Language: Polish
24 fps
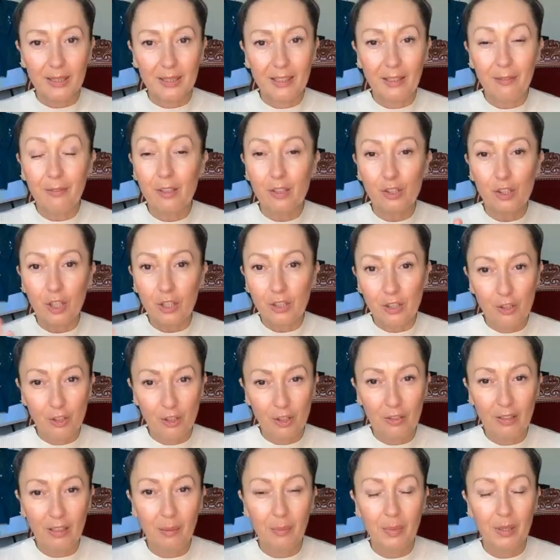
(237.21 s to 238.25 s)
e,
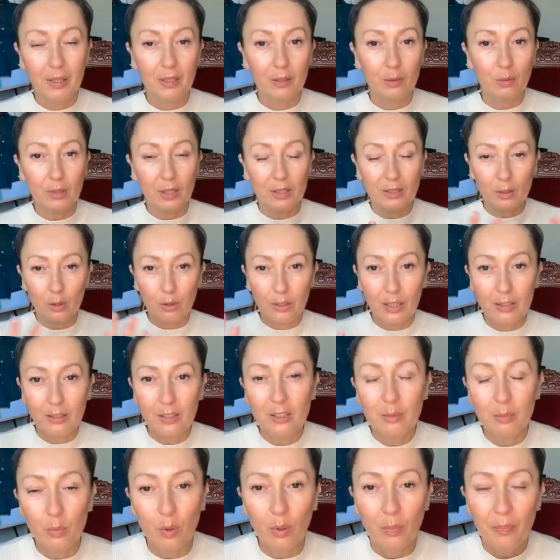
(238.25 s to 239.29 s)
nawilżenie się nam e, tutaj z
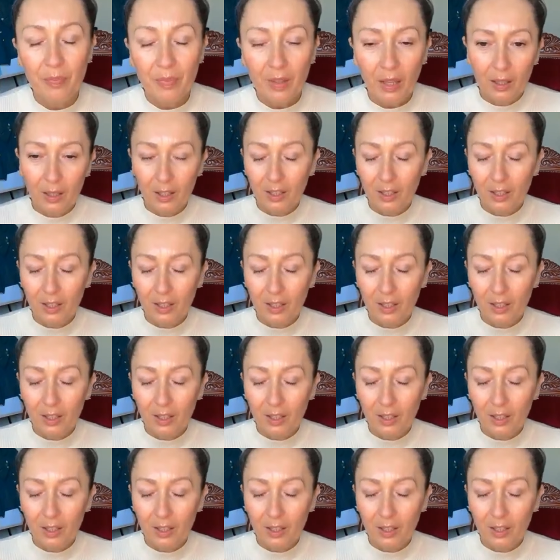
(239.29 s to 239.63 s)
organizmu